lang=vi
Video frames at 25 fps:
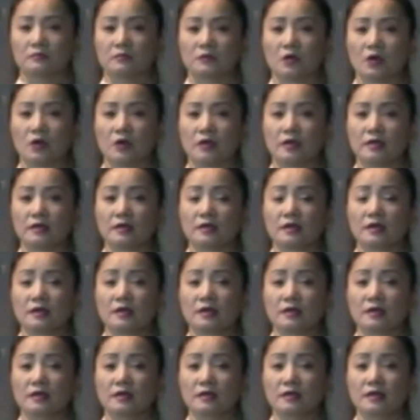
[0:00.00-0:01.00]
chúng ta
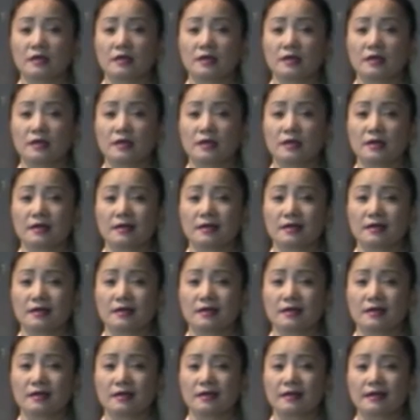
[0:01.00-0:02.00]
giới thiệu
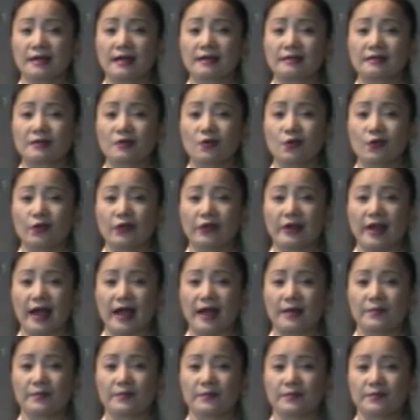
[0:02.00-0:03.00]
à, với
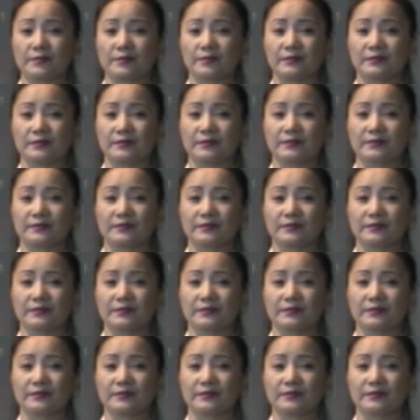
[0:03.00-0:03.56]
công chúng cả nước